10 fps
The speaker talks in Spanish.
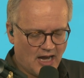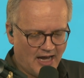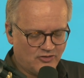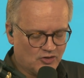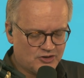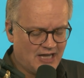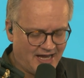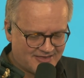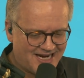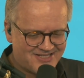hay,
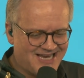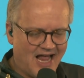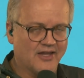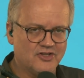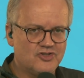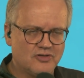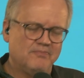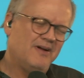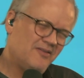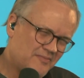hay tres challenges.
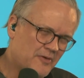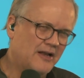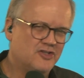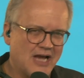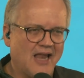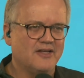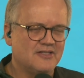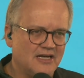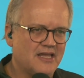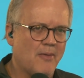
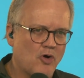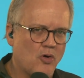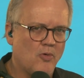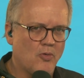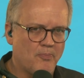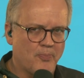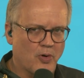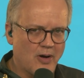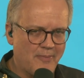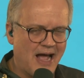Challenge le llamo como
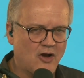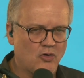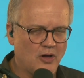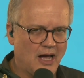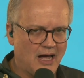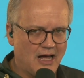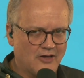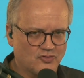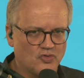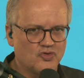problemas a,
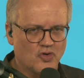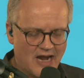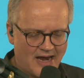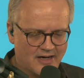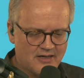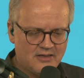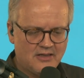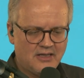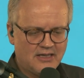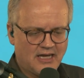solucionar,
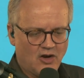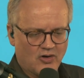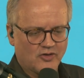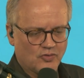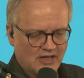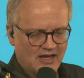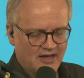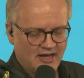que es lo que tú estás